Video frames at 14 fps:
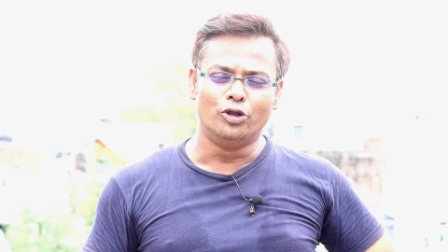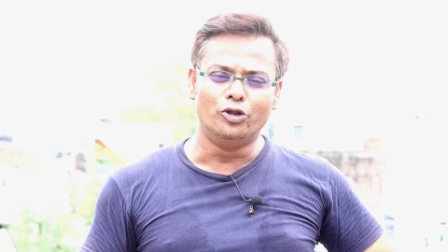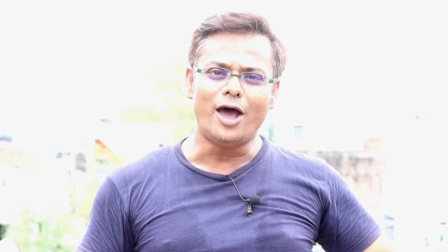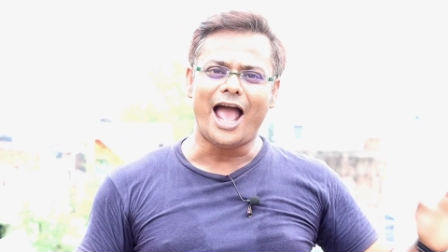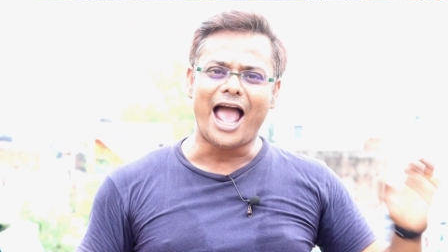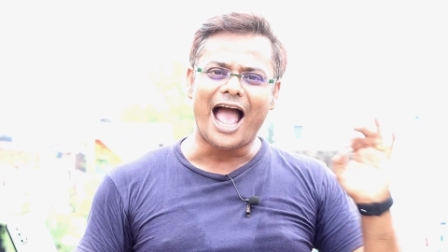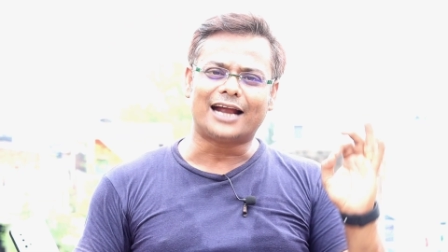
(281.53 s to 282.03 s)

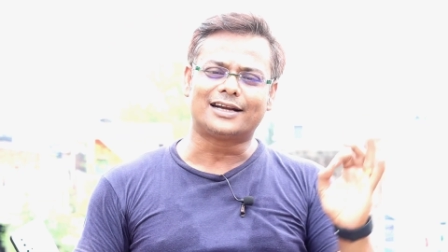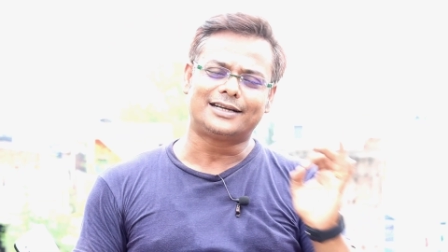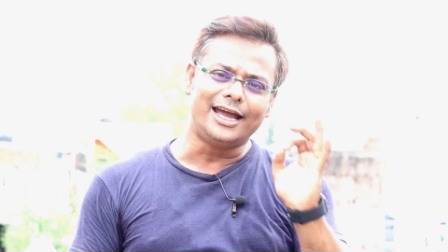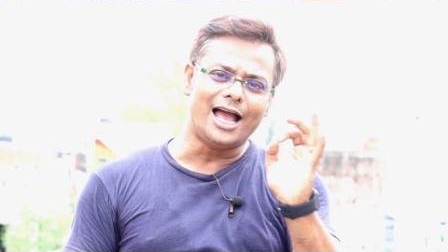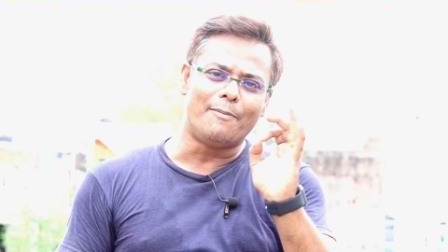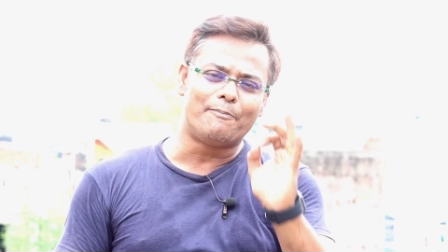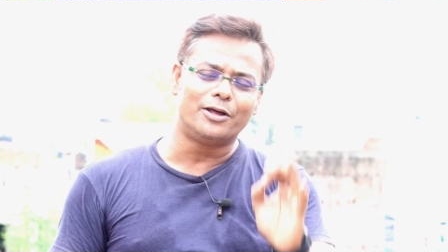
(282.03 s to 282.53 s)
বন্ধুরা
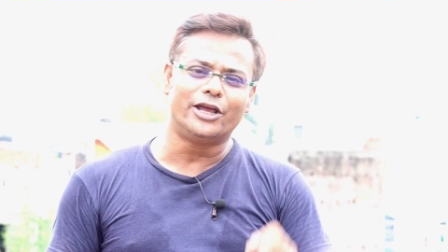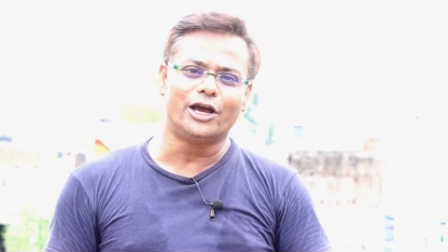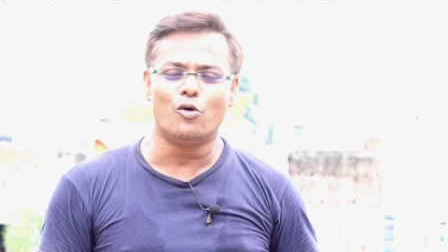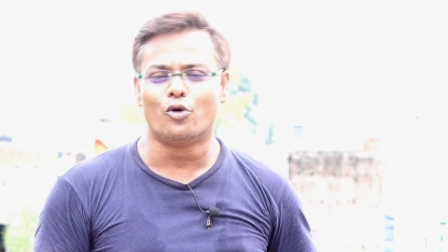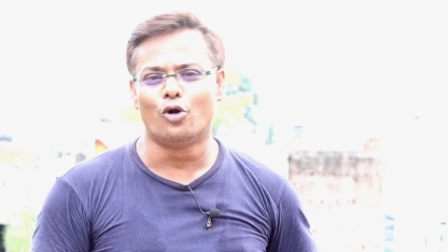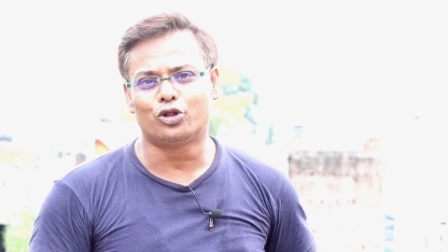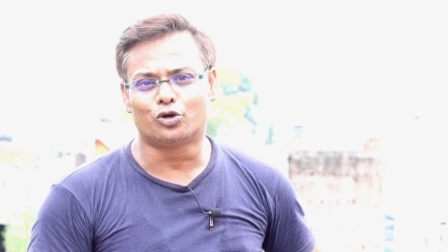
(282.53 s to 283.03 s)
একটাই
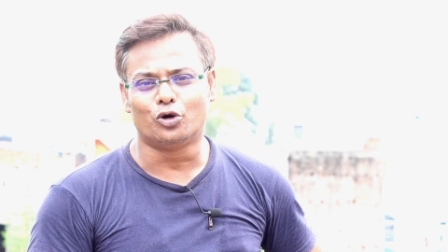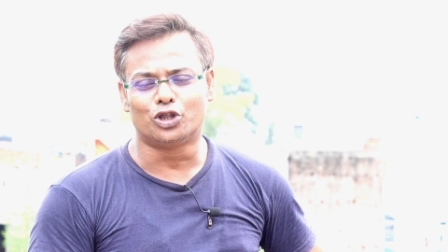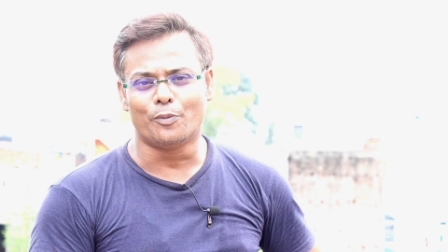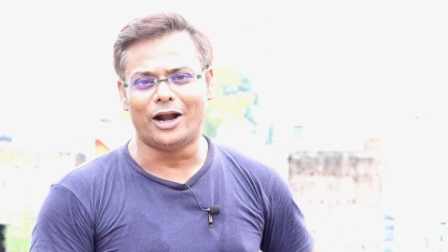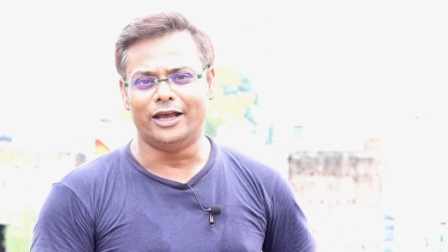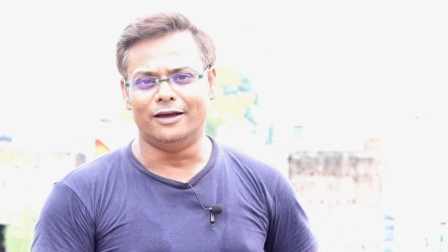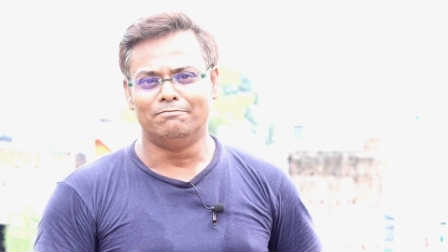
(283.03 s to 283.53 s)
আপনাদেরকে অনুরোধ
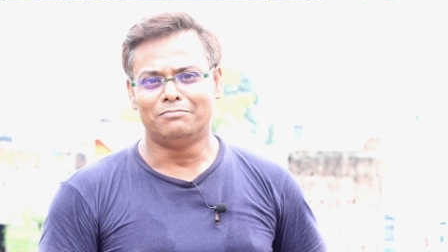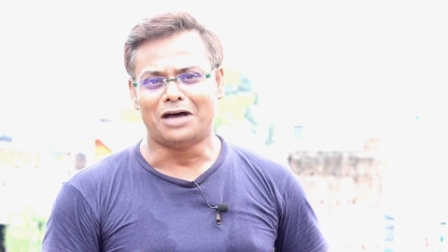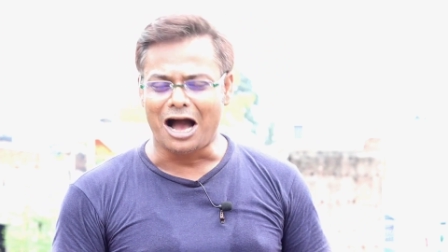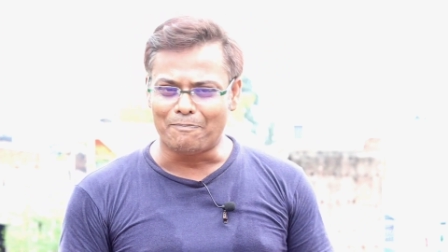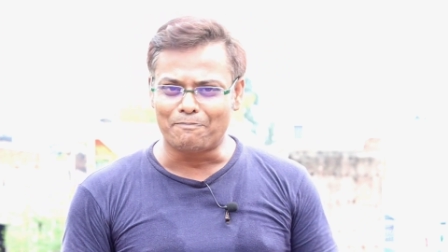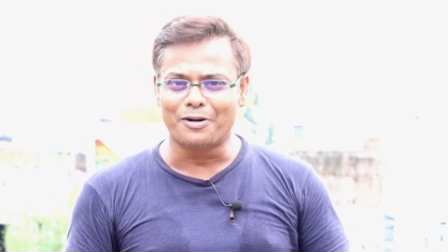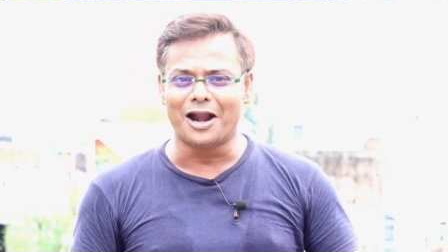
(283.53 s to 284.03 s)
করতে পারি
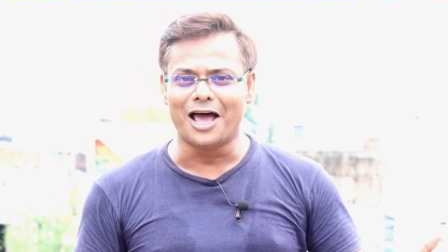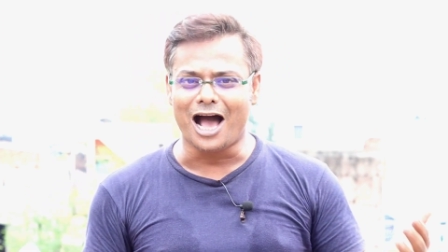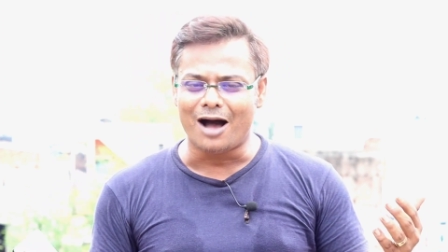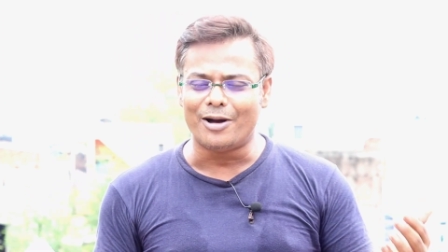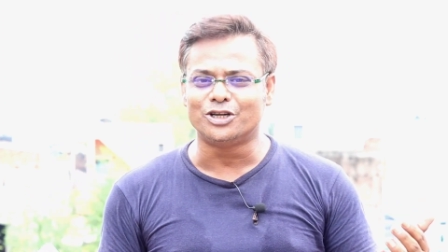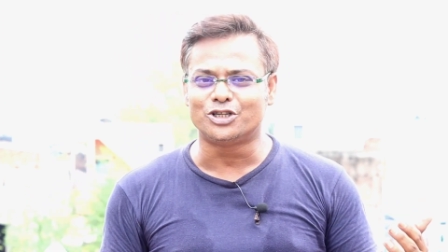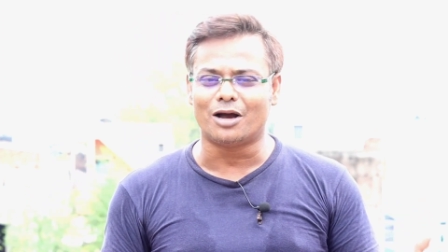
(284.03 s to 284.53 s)
আপনারা
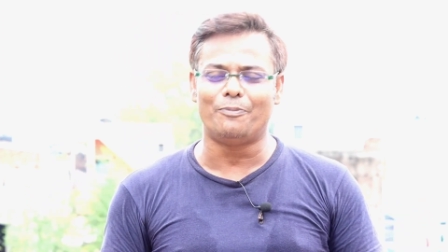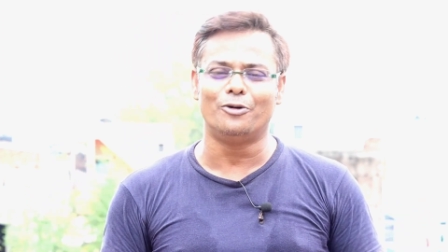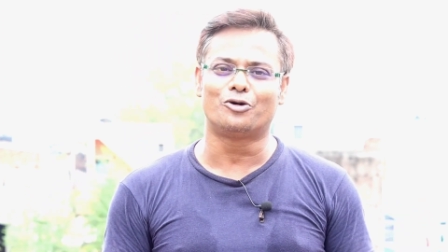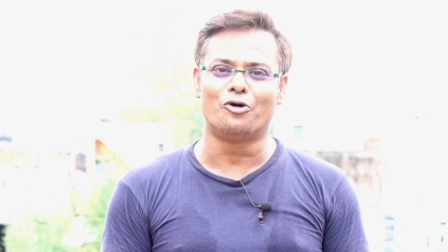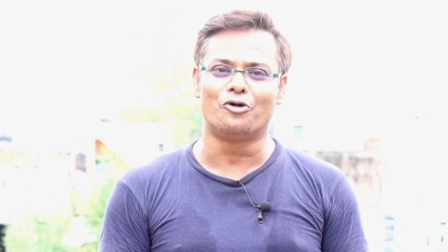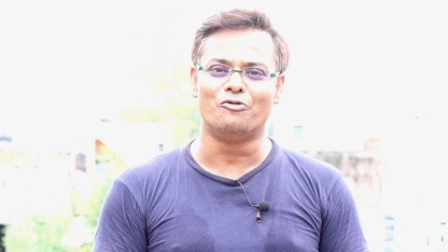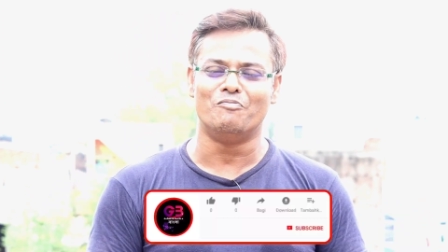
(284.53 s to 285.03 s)
আমায়
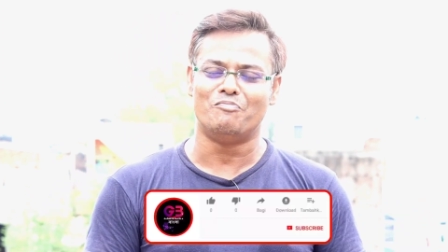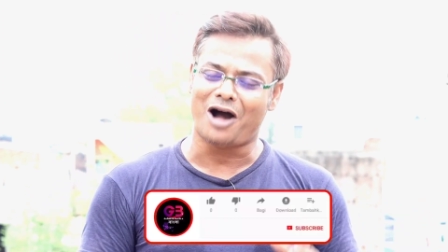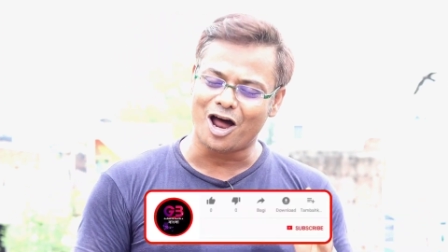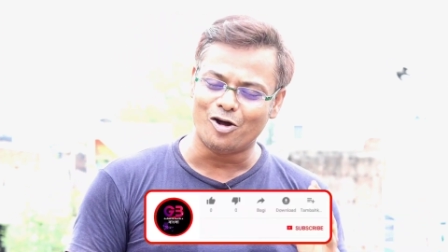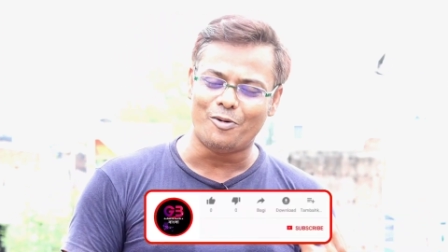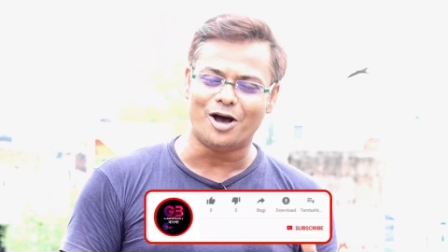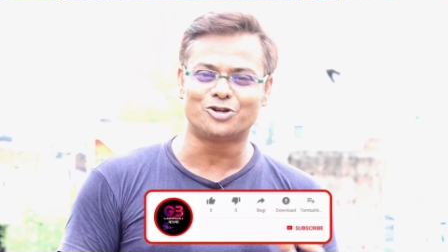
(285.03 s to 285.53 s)
সাপোর্ট করুন
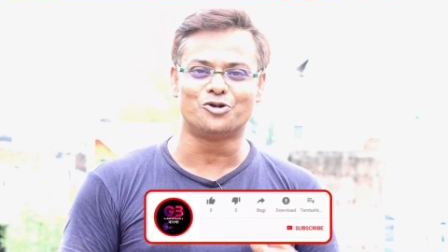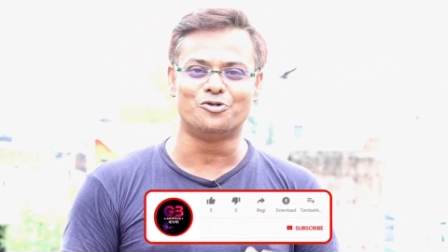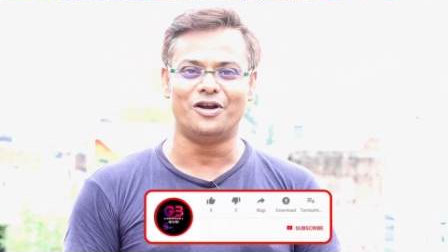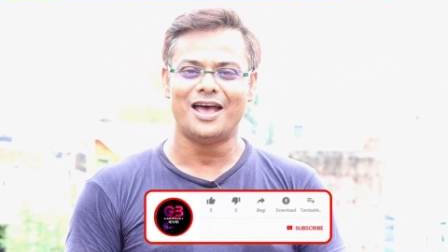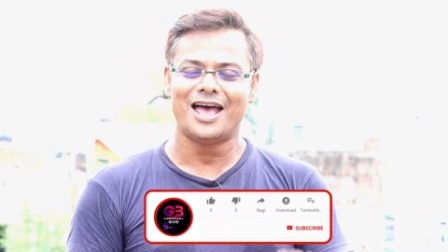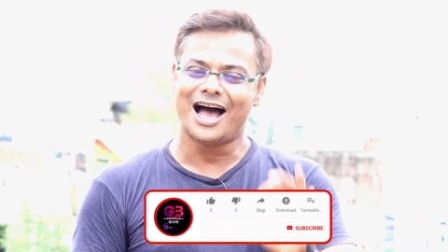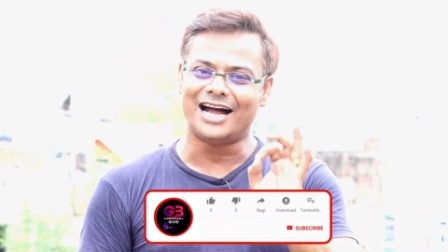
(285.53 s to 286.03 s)

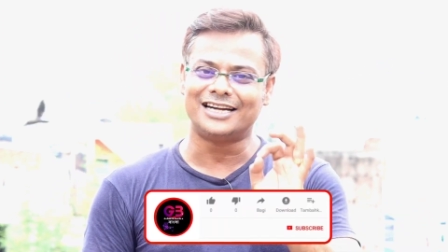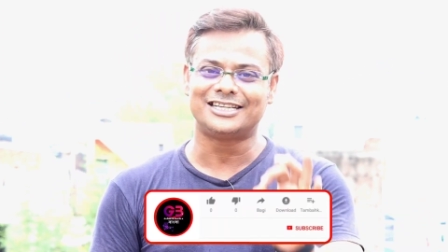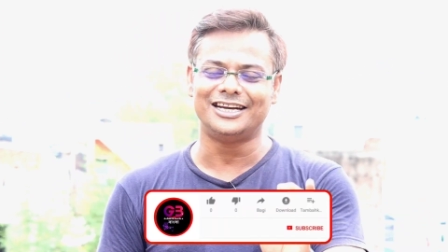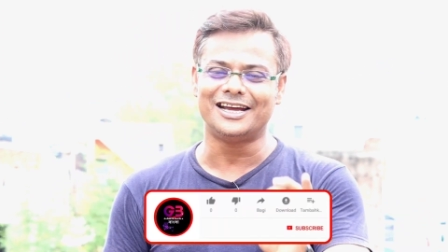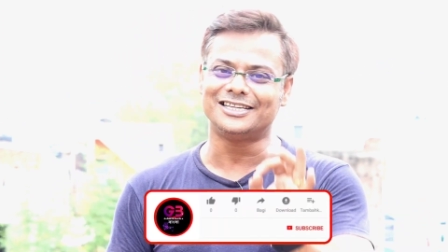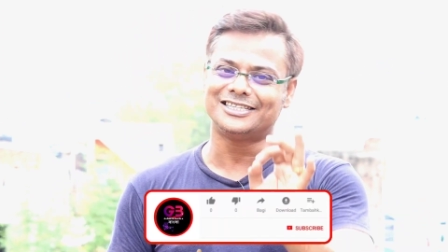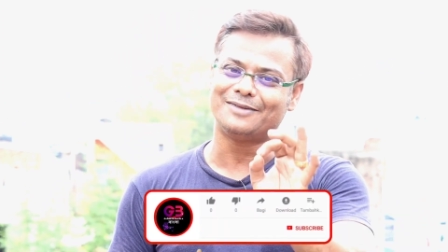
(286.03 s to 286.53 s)
ভালোবাসুন আর
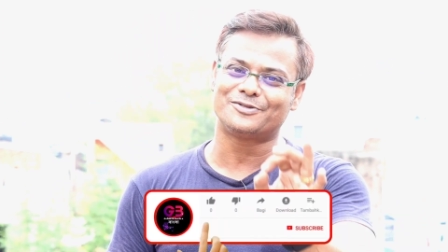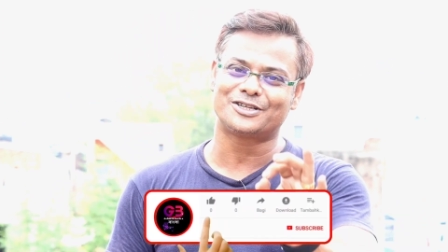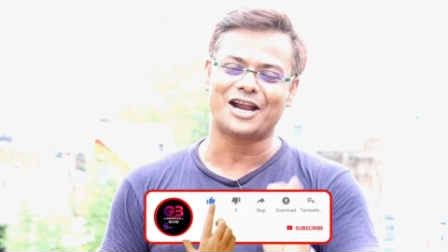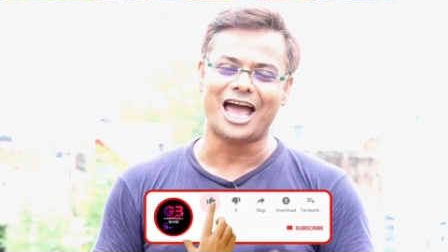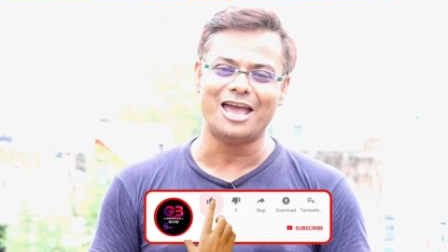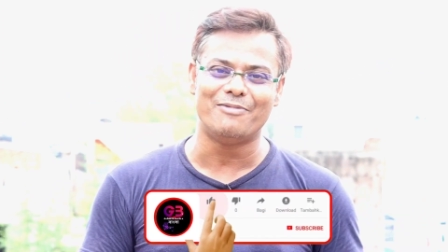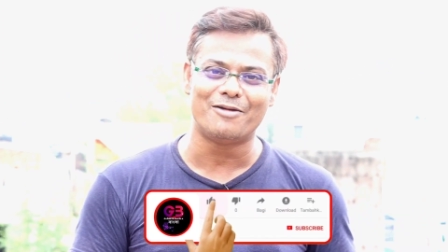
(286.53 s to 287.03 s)
সেটা
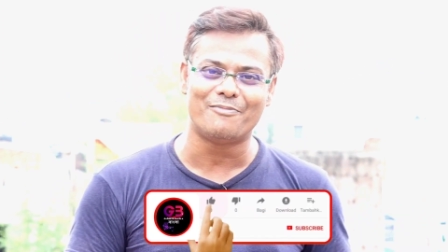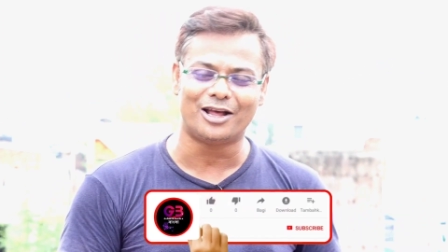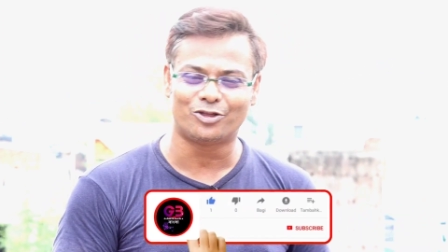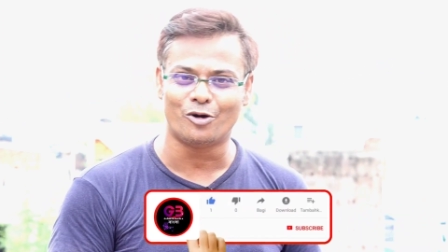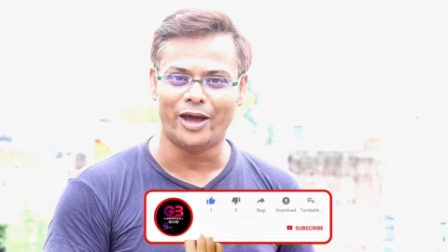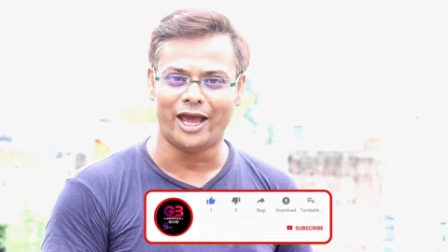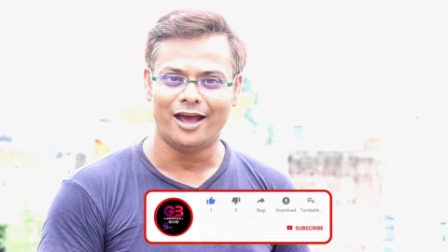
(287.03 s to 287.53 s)
সাবস্ক্রাইবের
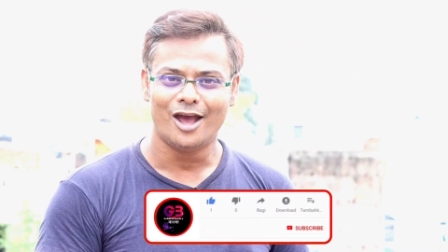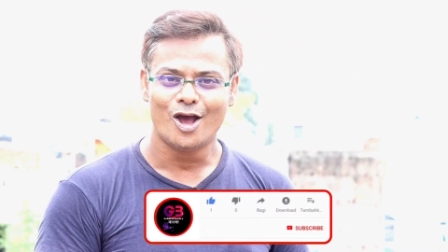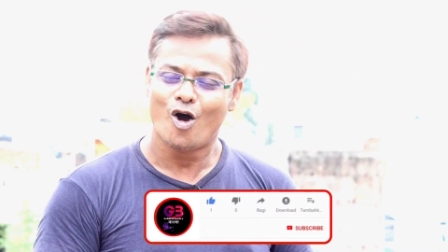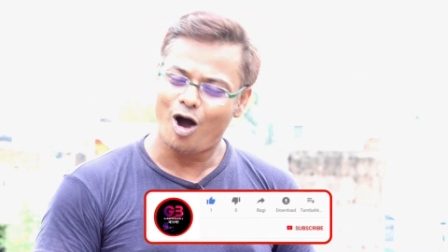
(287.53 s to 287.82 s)
মাধ্যমে